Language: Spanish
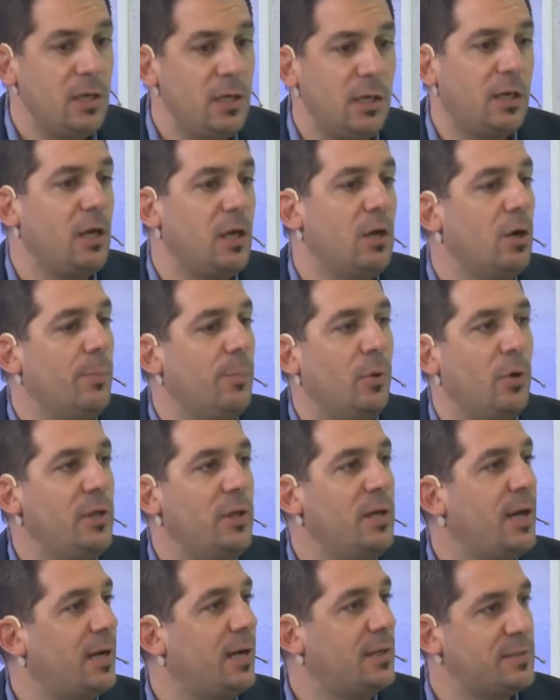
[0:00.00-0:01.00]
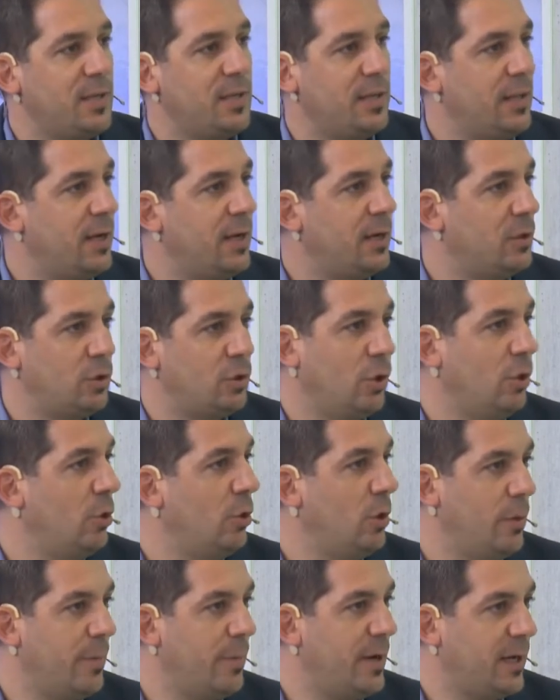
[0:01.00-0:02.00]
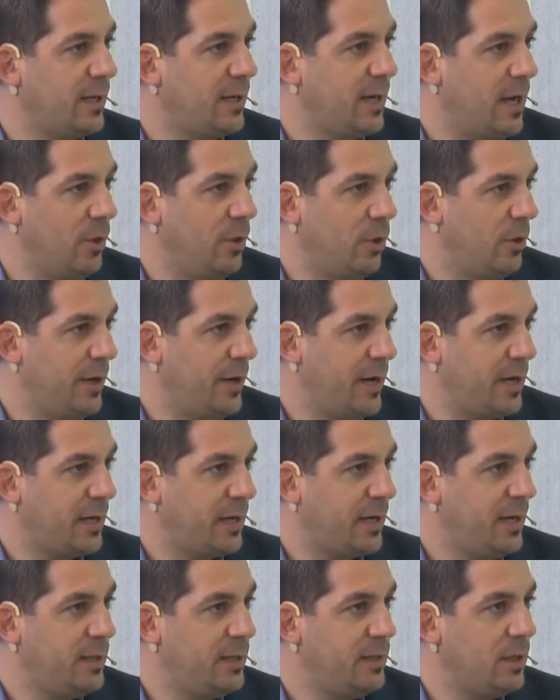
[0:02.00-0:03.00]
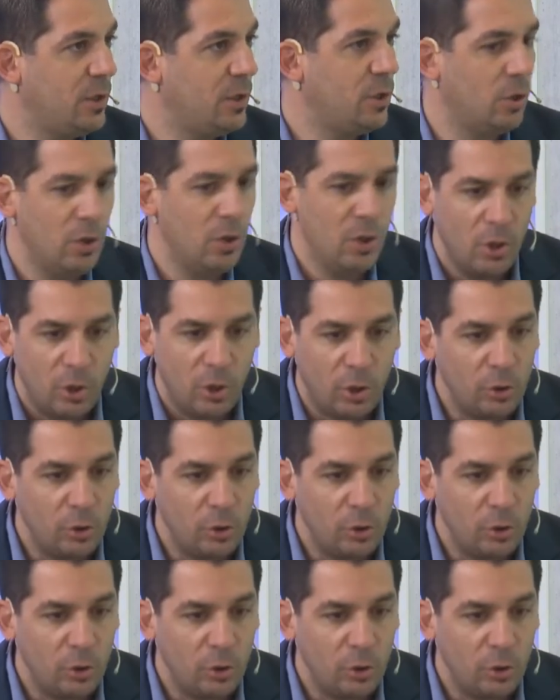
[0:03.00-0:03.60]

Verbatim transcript: y que no podía acceder todo el mercado energético